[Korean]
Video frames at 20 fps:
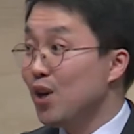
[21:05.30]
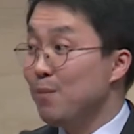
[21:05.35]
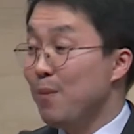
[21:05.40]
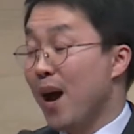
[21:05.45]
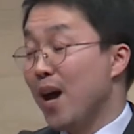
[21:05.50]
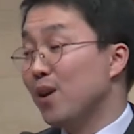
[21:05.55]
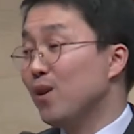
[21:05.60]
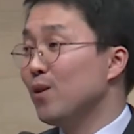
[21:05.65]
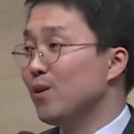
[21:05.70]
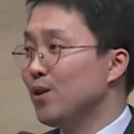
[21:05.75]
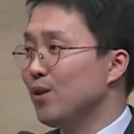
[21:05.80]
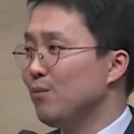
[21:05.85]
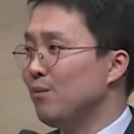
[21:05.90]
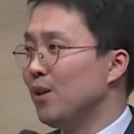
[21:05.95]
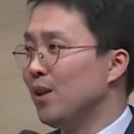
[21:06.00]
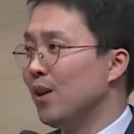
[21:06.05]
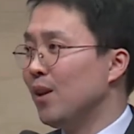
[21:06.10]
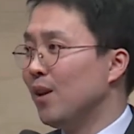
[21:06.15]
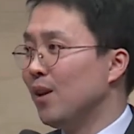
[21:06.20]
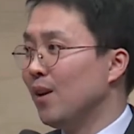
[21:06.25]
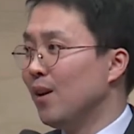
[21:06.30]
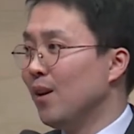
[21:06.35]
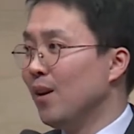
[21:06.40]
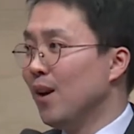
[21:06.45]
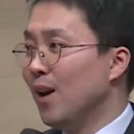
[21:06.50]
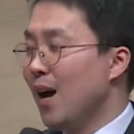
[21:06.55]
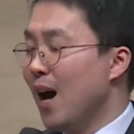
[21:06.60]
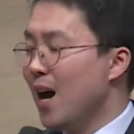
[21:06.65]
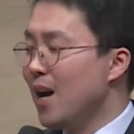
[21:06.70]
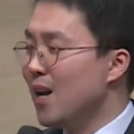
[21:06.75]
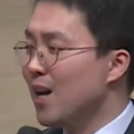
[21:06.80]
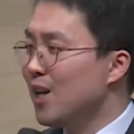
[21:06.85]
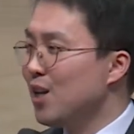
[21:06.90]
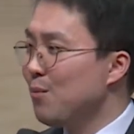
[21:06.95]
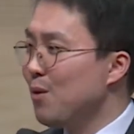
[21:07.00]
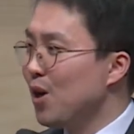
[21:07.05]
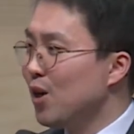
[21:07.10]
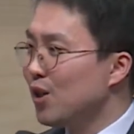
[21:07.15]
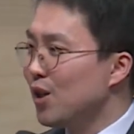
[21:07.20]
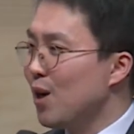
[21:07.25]
밝혔습니다.
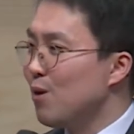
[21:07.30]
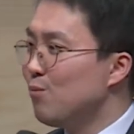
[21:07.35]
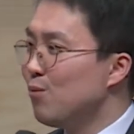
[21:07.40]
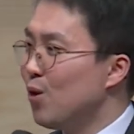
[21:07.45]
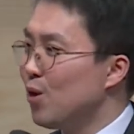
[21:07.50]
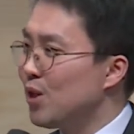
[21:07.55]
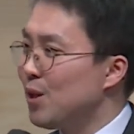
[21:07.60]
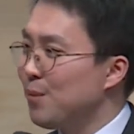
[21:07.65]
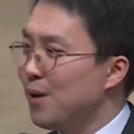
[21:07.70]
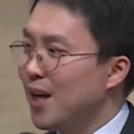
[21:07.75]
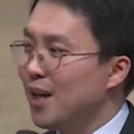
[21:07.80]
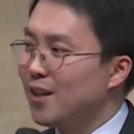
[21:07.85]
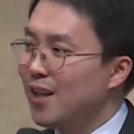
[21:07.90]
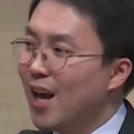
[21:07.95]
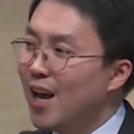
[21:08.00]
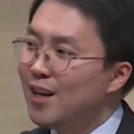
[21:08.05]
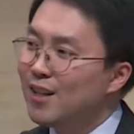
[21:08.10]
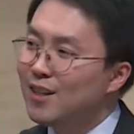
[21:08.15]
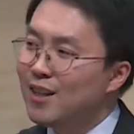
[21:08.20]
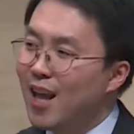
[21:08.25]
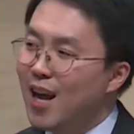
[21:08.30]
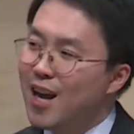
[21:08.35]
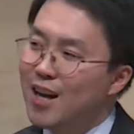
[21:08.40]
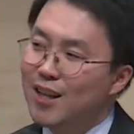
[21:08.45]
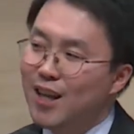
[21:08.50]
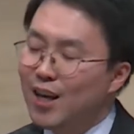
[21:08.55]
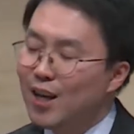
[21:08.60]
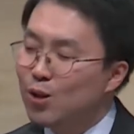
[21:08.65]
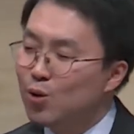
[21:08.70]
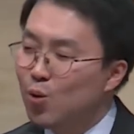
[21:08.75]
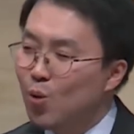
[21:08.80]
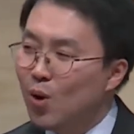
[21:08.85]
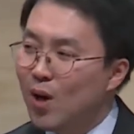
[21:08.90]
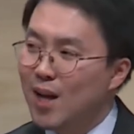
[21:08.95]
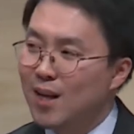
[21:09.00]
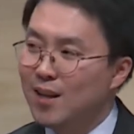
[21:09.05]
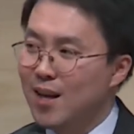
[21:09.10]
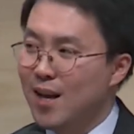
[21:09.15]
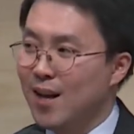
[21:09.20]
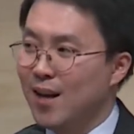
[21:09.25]
하나님의 응답은 무엇입니까? 내 은혜가 내게
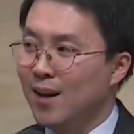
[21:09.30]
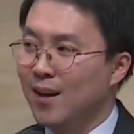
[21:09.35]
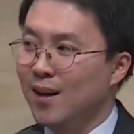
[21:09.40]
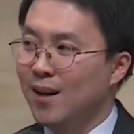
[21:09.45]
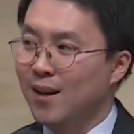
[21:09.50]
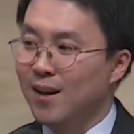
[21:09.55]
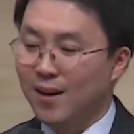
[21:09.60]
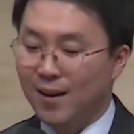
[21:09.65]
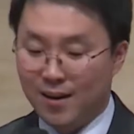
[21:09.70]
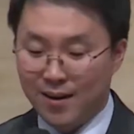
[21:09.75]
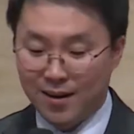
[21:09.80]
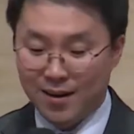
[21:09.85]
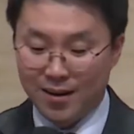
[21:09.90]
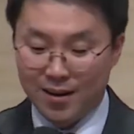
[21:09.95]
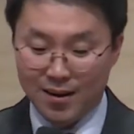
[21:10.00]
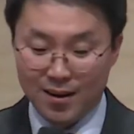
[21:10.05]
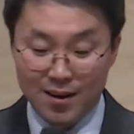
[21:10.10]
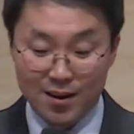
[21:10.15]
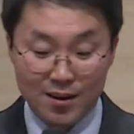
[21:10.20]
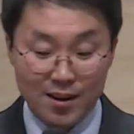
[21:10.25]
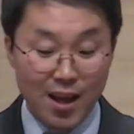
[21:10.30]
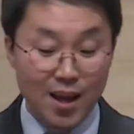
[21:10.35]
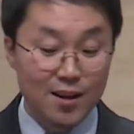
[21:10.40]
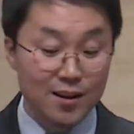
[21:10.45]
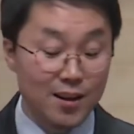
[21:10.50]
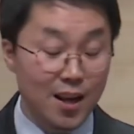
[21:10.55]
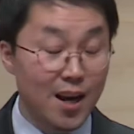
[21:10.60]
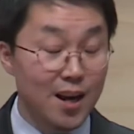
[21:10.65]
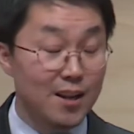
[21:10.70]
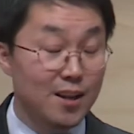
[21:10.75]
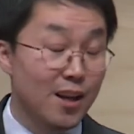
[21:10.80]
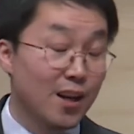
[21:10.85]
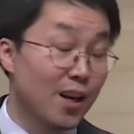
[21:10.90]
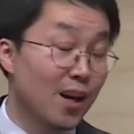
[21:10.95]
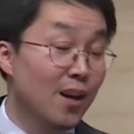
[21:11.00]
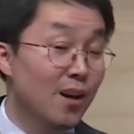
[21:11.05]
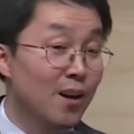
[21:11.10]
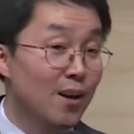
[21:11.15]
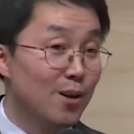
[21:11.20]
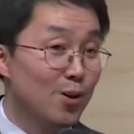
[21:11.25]
족하다. 내 은혜가
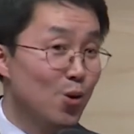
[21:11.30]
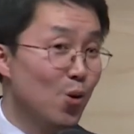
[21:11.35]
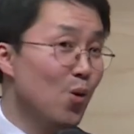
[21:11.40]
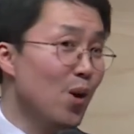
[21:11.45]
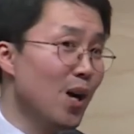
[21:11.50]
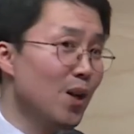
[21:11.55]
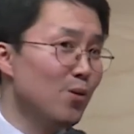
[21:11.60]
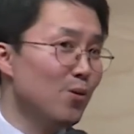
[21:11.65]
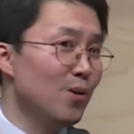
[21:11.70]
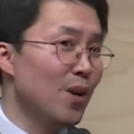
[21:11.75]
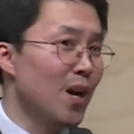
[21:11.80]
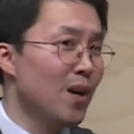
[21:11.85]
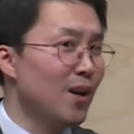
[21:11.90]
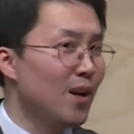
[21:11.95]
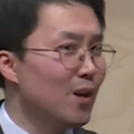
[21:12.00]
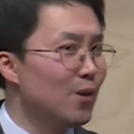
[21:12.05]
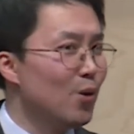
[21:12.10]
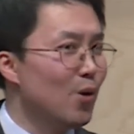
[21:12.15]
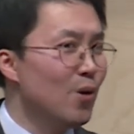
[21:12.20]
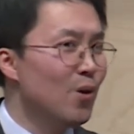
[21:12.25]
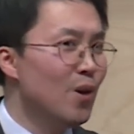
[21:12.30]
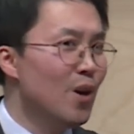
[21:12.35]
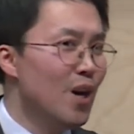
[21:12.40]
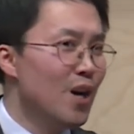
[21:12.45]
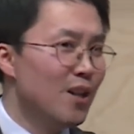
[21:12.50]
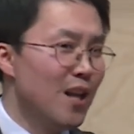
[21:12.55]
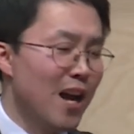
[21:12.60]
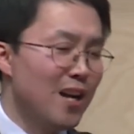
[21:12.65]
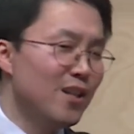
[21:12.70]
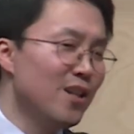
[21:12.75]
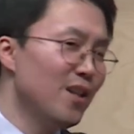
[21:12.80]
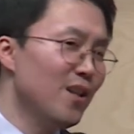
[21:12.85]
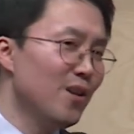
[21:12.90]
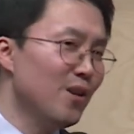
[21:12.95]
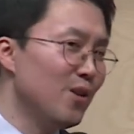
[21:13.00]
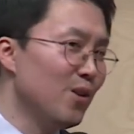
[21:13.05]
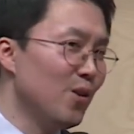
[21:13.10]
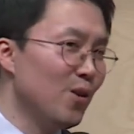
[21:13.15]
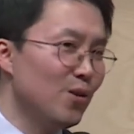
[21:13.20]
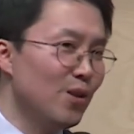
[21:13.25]
내게 족하도다. 그러니까 너 다시는
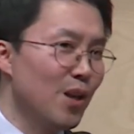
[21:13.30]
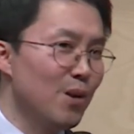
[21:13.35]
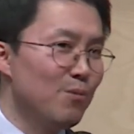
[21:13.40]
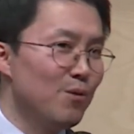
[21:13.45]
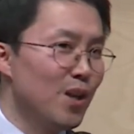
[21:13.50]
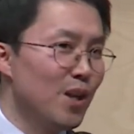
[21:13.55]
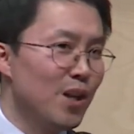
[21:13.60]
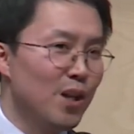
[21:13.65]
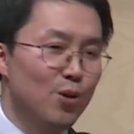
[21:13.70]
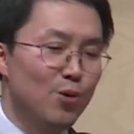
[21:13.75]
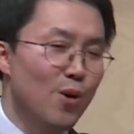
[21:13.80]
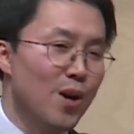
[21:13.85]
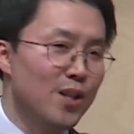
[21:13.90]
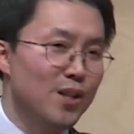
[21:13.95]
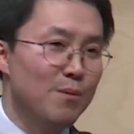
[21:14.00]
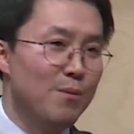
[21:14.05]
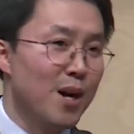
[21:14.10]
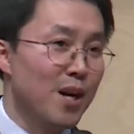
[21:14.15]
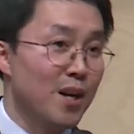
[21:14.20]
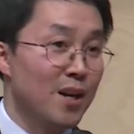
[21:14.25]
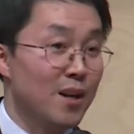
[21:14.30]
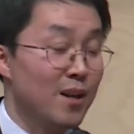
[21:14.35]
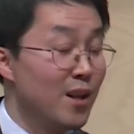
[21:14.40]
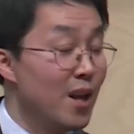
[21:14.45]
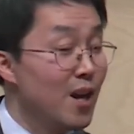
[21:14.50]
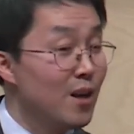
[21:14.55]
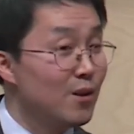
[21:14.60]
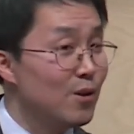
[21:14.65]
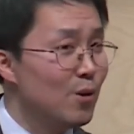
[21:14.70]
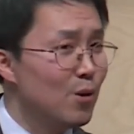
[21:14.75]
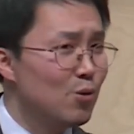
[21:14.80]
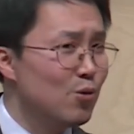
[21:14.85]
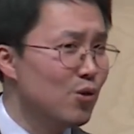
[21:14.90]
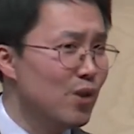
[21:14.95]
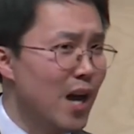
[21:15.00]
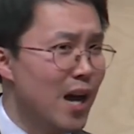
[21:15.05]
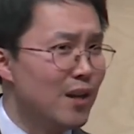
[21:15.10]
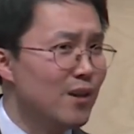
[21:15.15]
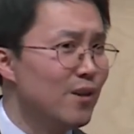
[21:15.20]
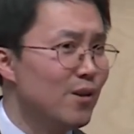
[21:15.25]
그것 때문에 기도하지 말아라. 내가 들어주지
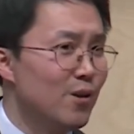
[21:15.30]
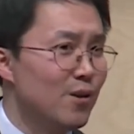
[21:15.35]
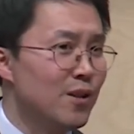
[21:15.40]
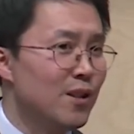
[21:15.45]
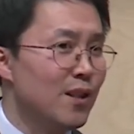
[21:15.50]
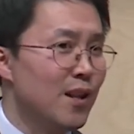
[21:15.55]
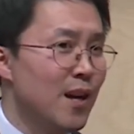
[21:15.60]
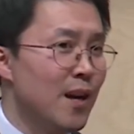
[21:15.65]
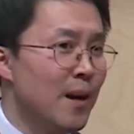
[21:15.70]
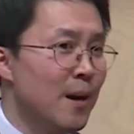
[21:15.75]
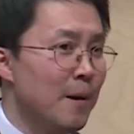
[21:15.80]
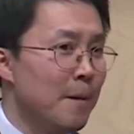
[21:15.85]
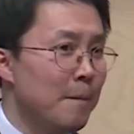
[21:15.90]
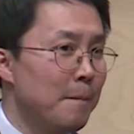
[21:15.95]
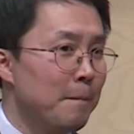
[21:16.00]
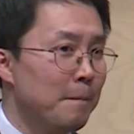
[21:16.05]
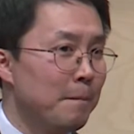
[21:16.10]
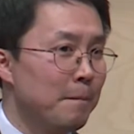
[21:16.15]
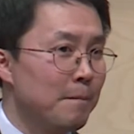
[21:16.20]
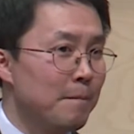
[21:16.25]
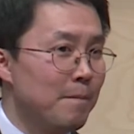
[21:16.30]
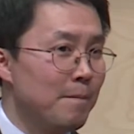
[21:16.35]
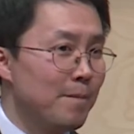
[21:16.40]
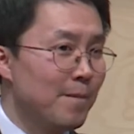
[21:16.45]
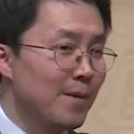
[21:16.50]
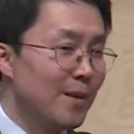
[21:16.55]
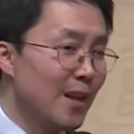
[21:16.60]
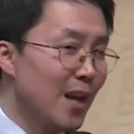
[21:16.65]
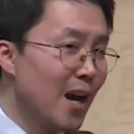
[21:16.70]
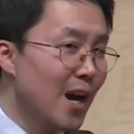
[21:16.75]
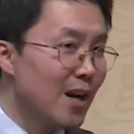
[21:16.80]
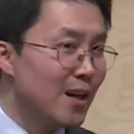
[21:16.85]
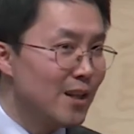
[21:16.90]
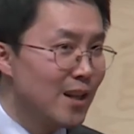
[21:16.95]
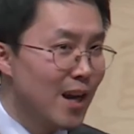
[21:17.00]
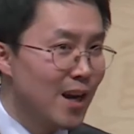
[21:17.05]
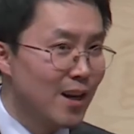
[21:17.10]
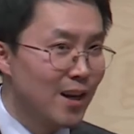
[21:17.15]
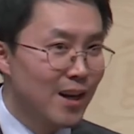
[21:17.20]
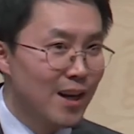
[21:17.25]
않을 것이다. 내가
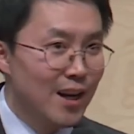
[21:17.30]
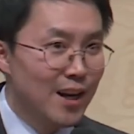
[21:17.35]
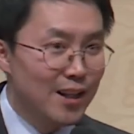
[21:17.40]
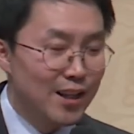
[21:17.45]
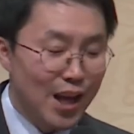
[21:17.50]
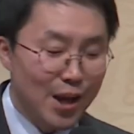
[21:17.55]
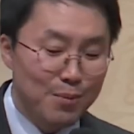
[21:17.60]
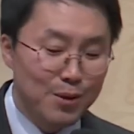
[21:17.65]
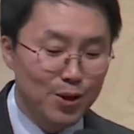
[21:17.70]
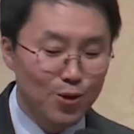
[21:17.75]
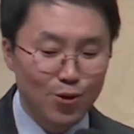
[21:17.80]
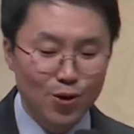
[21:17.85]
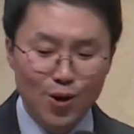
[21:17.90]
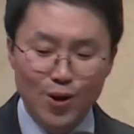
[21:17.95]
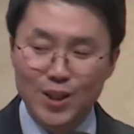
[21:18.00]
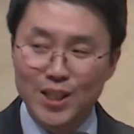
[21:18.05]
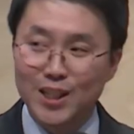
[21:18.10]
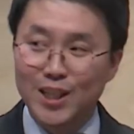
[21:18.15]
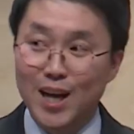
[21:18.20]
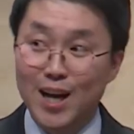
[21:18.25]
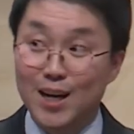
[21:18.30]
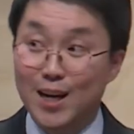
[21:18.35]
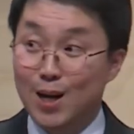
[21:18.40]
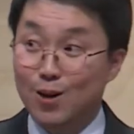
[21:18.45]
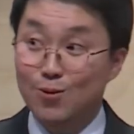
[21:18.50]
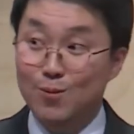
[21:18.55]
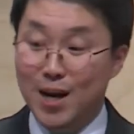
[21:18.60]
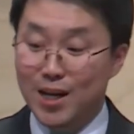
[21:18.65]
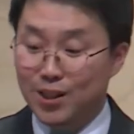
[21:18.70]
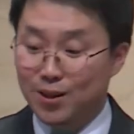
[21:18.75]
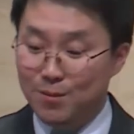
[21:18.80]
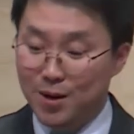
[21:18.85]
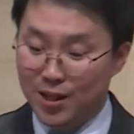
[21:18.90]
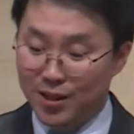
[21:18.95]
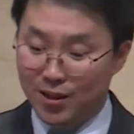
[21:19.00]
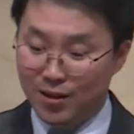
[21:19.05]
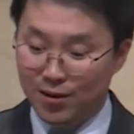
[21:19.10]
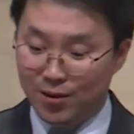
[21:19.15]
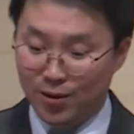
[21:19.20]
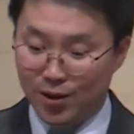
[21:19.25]
그냥 내비둘 것이다 라고
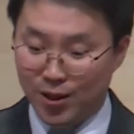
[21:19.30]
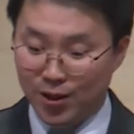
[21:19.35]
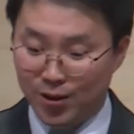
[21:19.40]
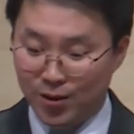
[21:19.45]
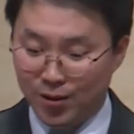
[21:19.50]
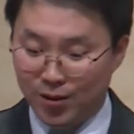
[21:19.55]
말씀하시는 거예요.